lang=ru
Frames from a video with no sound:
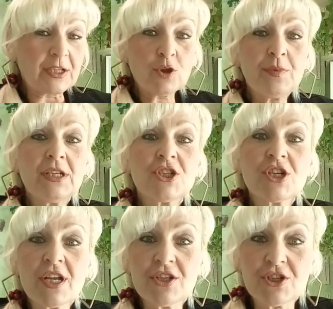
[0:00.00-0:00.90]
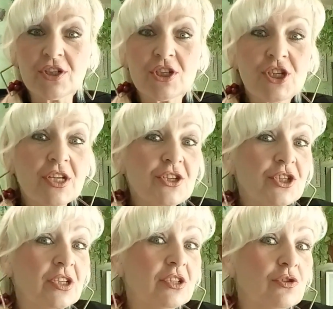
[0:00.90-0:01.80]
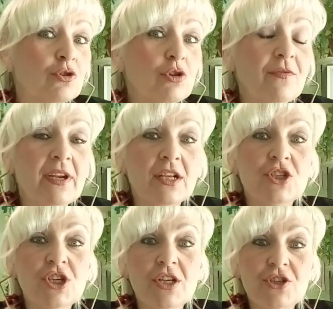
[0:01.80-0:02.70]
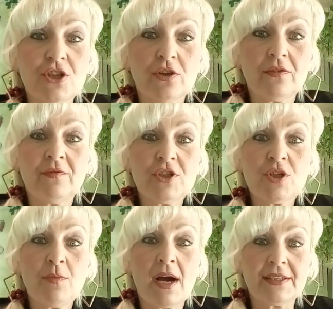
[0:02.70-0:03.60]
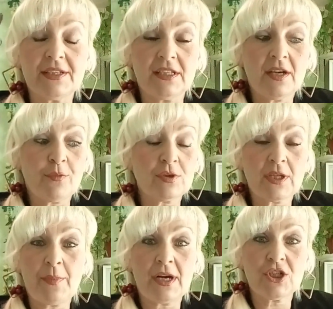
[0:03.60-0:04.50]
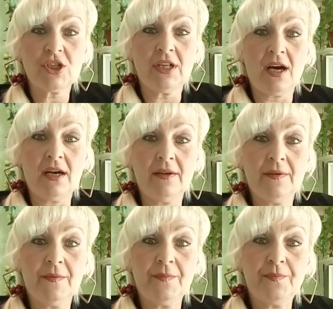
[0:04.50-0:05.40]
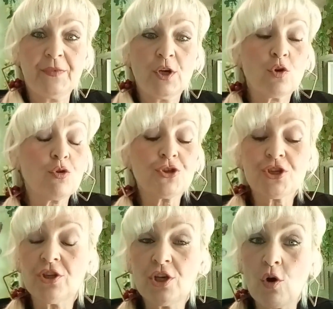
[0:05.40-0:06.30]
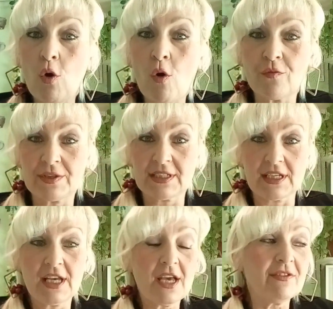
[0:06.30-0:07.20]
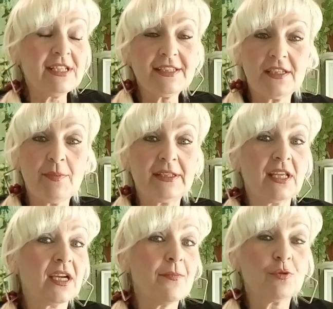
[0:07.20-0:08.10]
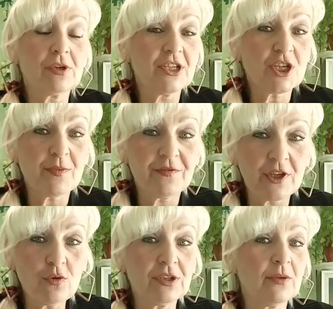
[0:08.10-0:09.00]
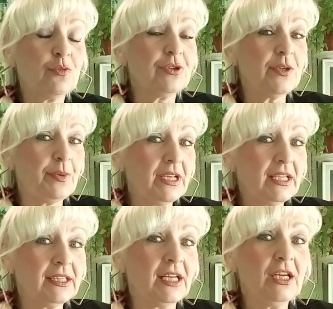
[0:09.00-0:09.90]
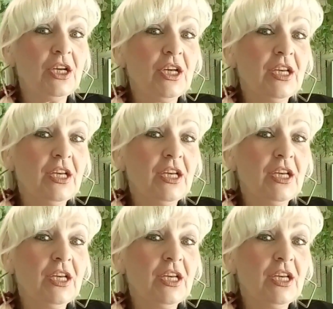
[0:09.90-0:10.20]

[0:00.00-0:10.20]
особенно женщины, женщины, что творят женщины, вы же матери, я просто поражена конченые овцы. Вы знаете, ребята, я капельку, конечно, повторю, это будет неприятно.